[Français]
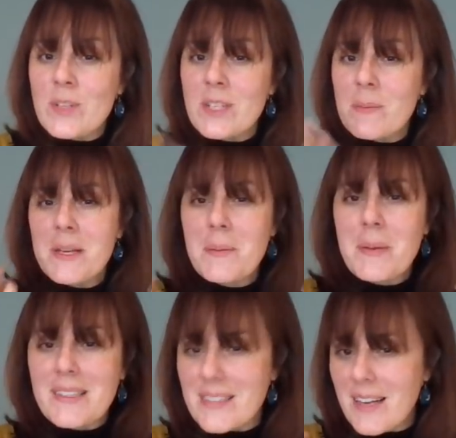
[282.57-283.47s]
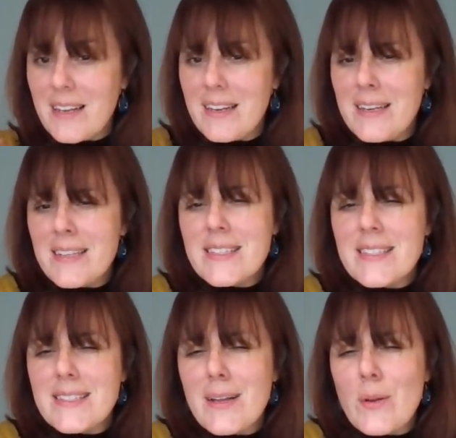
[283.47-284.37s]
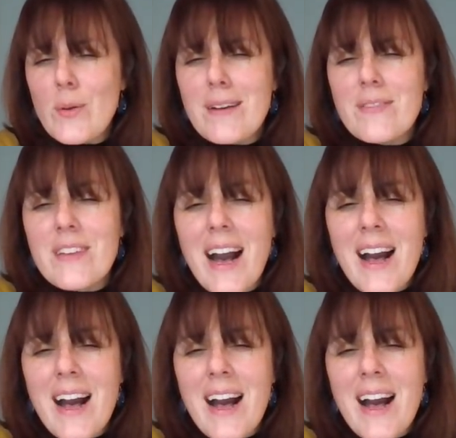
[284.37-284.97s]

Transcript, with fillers: j'aime bien parler de ça, les cellules avaient